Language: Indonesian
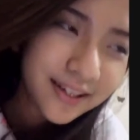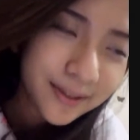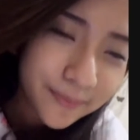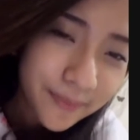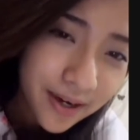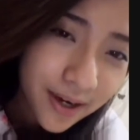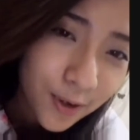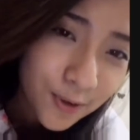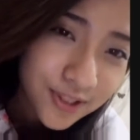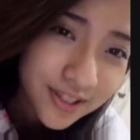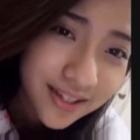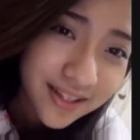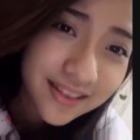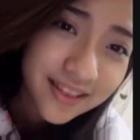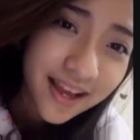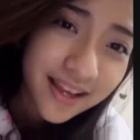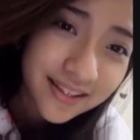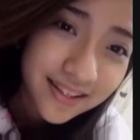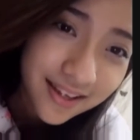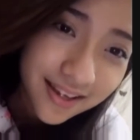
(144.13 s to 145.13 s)
ini mah gak usah
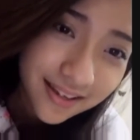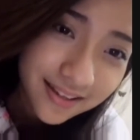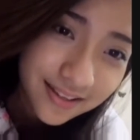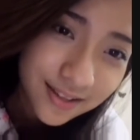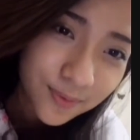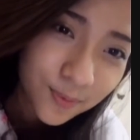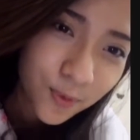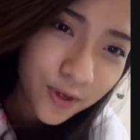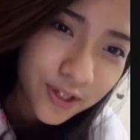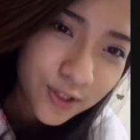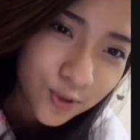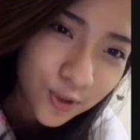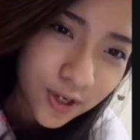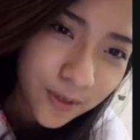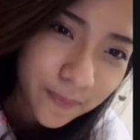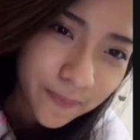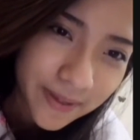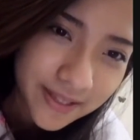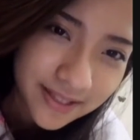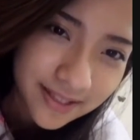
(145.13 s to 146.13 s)
ditanya, semuanya
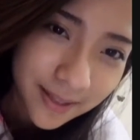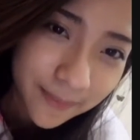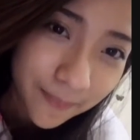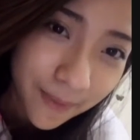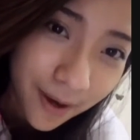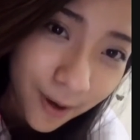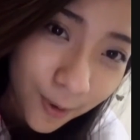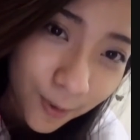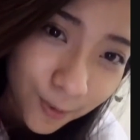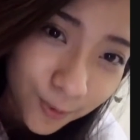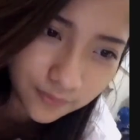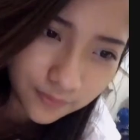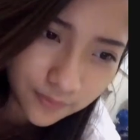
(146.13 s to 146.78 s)
juga pasti mau